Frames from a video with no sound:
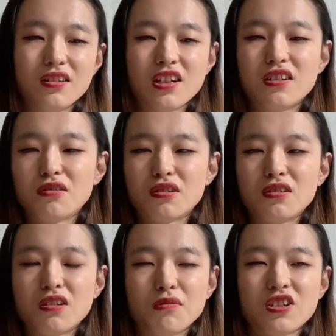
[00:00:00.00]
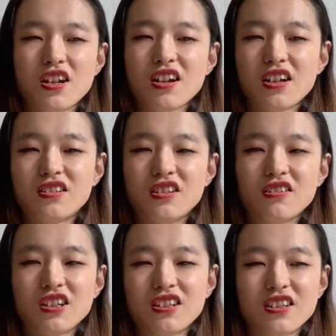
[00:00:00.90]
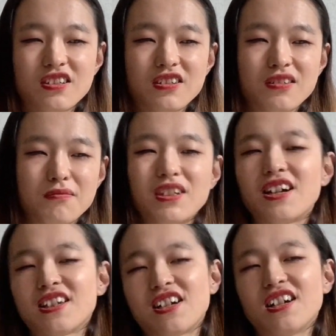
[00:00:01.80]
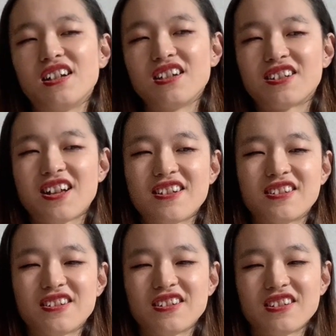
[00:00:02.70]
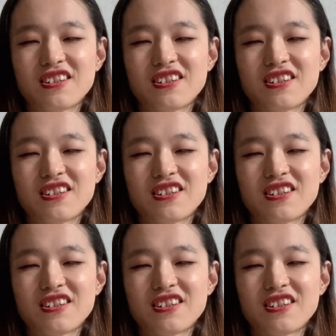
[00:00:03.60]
何をするにも支援が必要なんですみたいなスタンスっ